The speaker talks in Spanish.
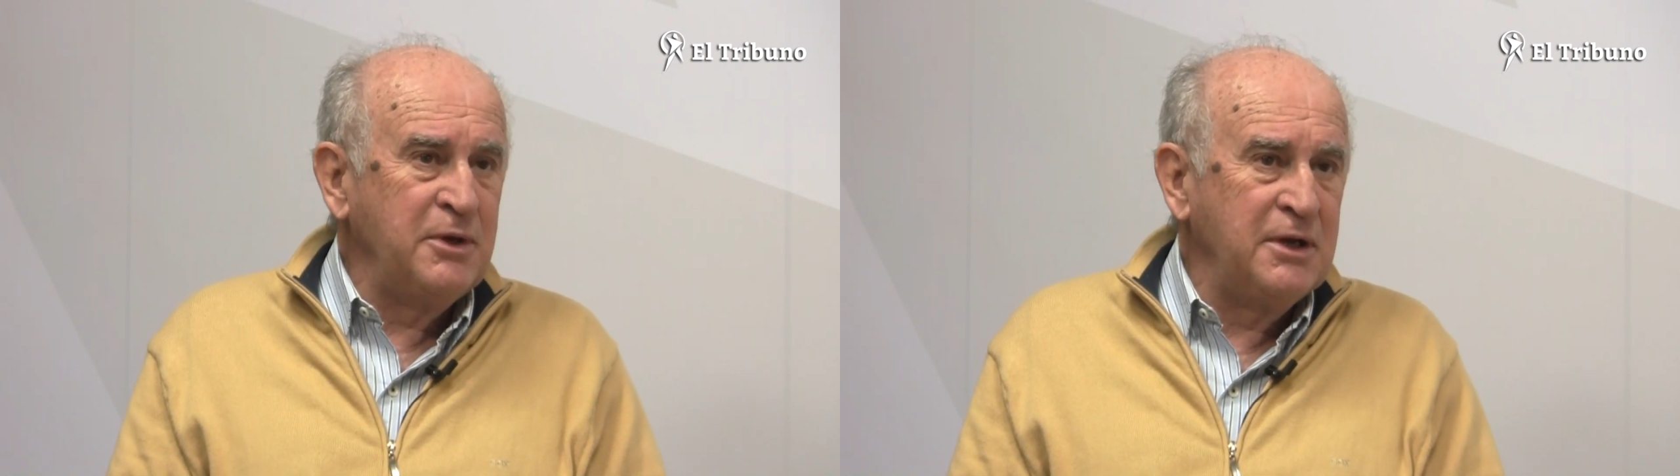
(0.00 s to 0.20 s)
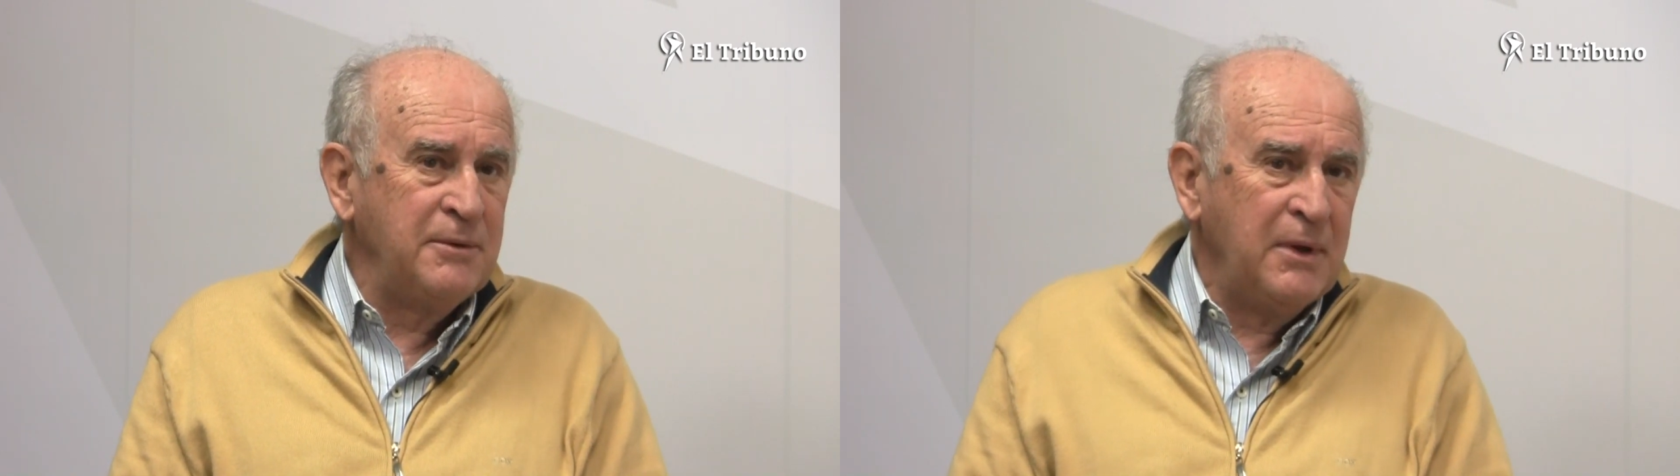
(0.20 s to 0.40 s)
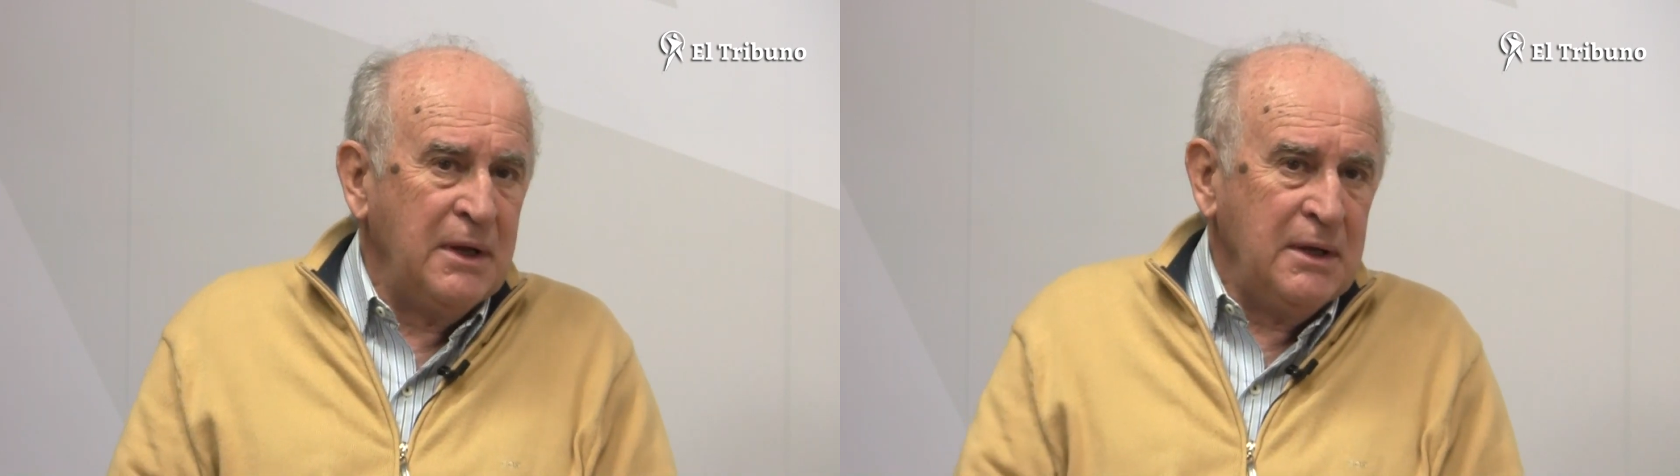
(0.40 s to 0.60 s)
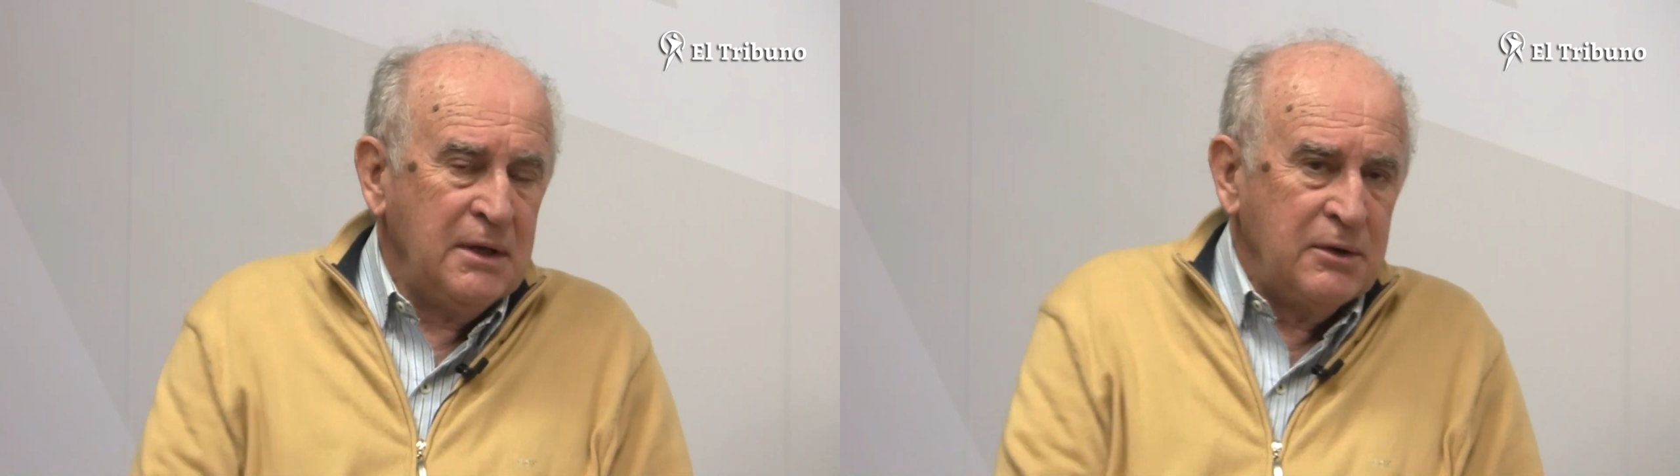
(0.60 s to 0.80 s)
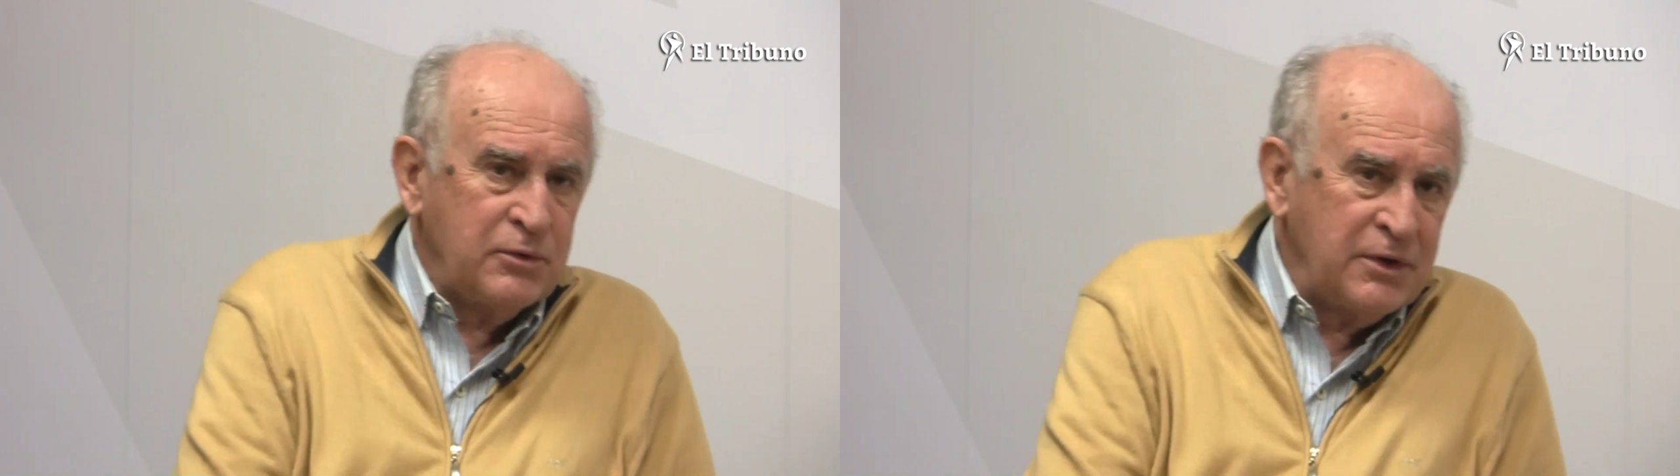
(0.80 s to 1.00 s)
Mire,
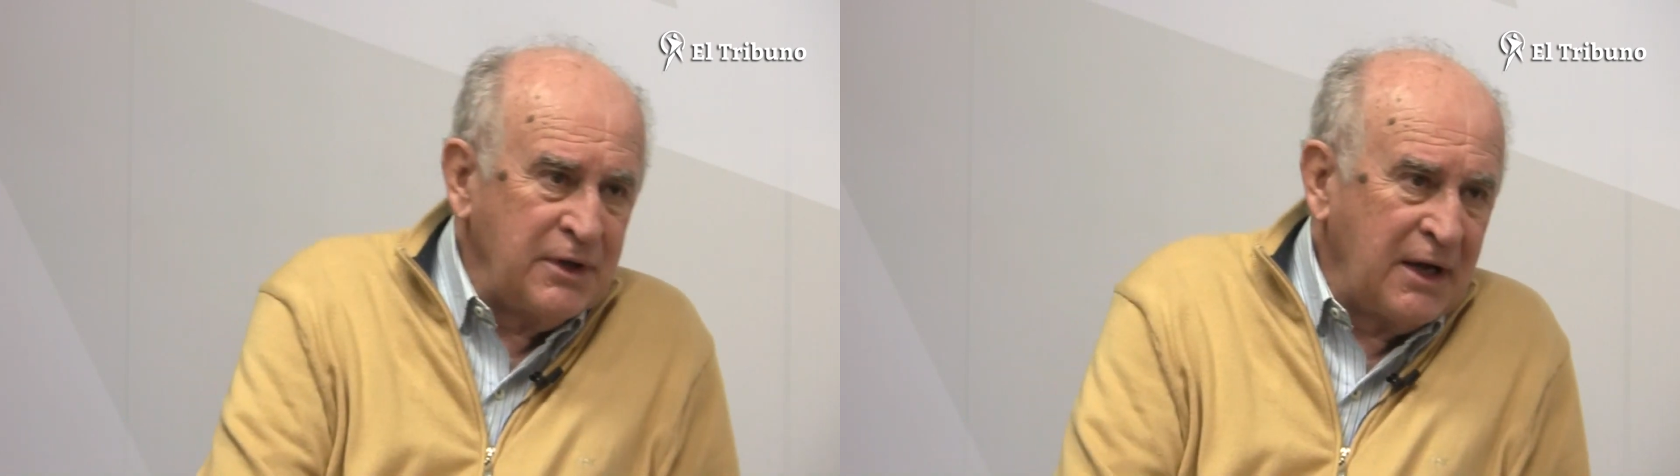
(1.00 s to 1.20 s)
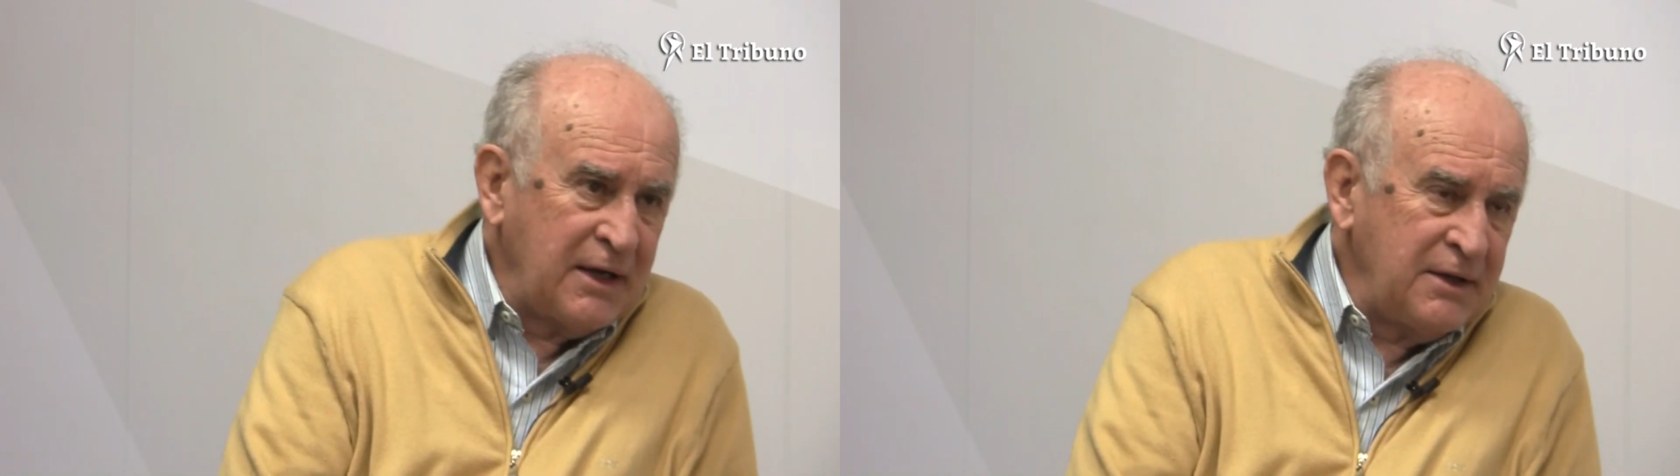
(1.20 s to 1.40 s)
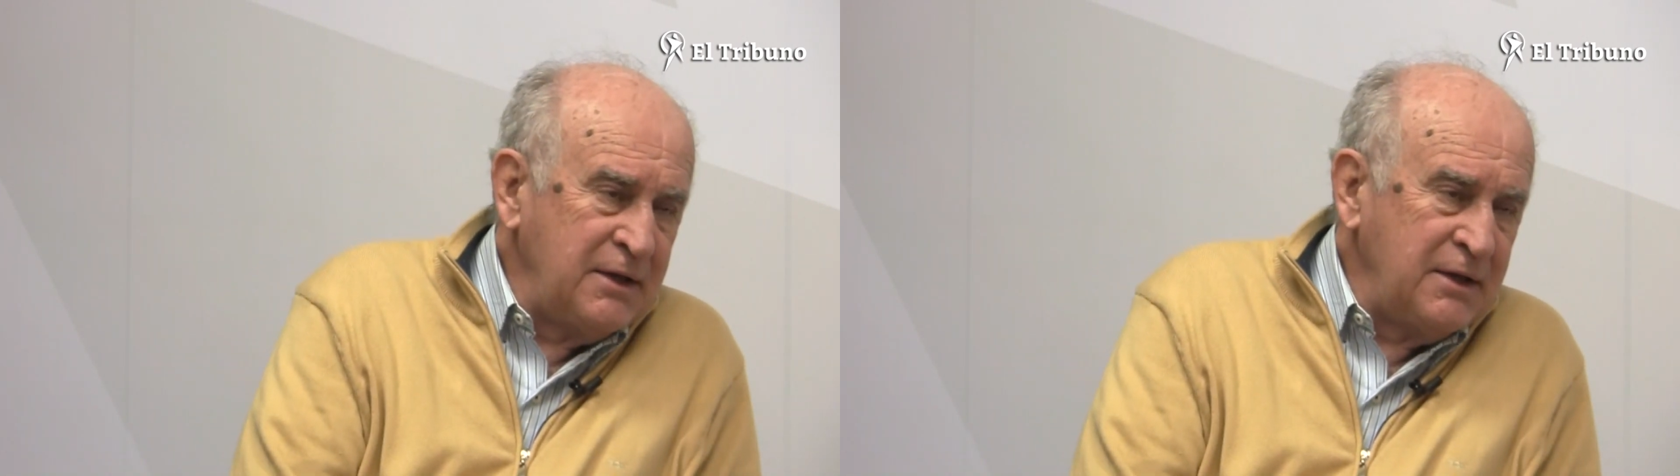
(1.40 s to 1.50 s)
ustedes acá